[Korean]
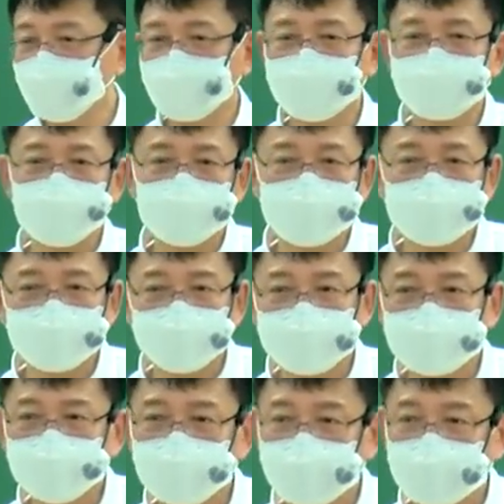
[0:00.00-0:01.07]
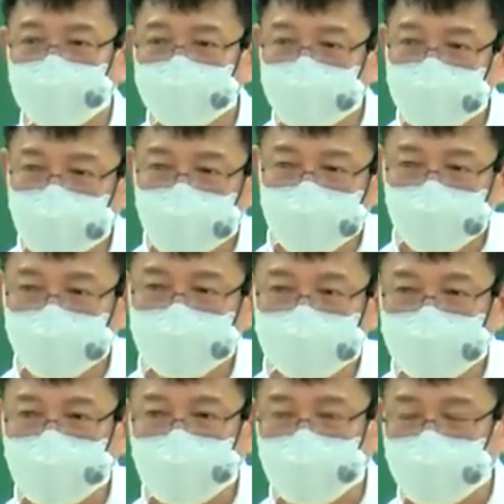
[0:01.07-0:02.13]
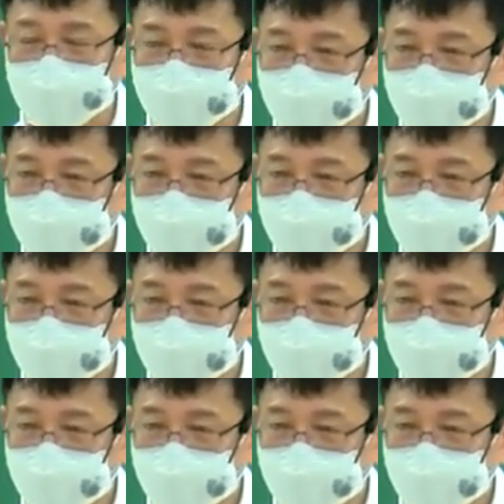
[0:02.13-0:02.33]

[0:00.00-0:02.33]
가지고 아까 뭐다? 밑에 종류가